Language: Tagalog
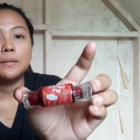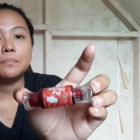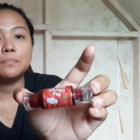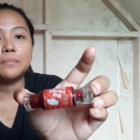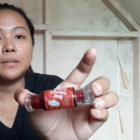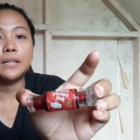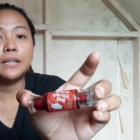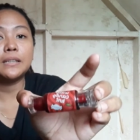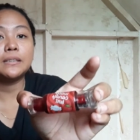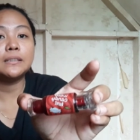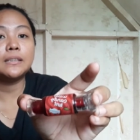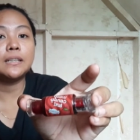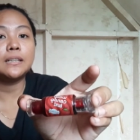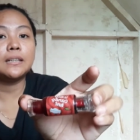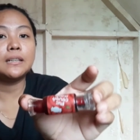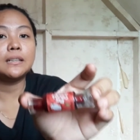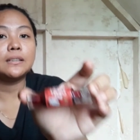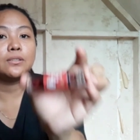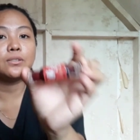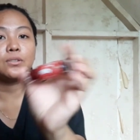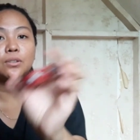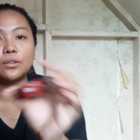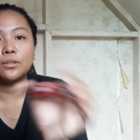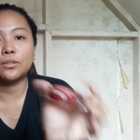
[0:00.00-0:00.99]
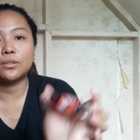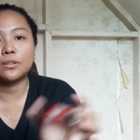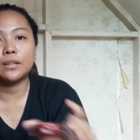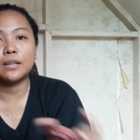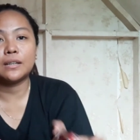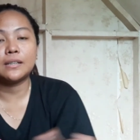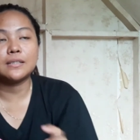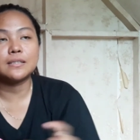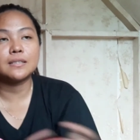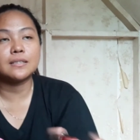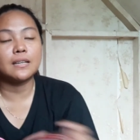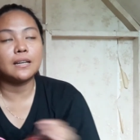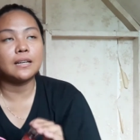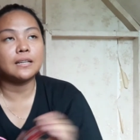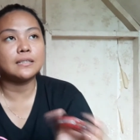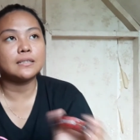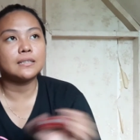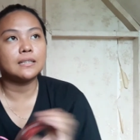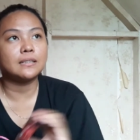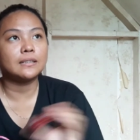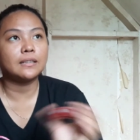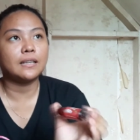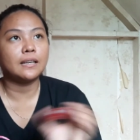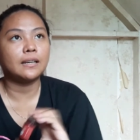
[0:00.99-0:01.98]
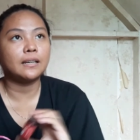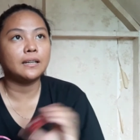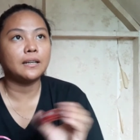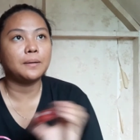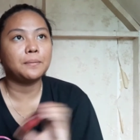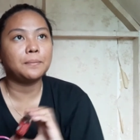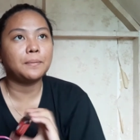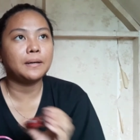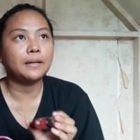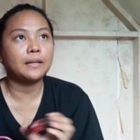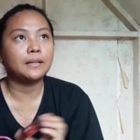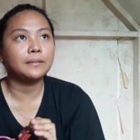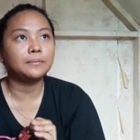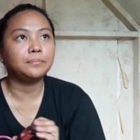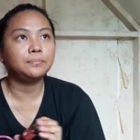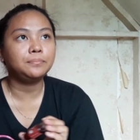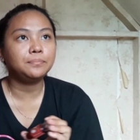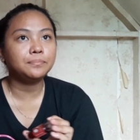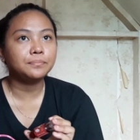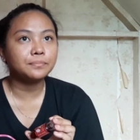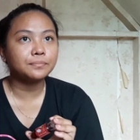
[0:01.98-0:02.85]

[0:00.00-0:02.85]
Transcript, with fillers: Maganda to, guys. As in talaga parang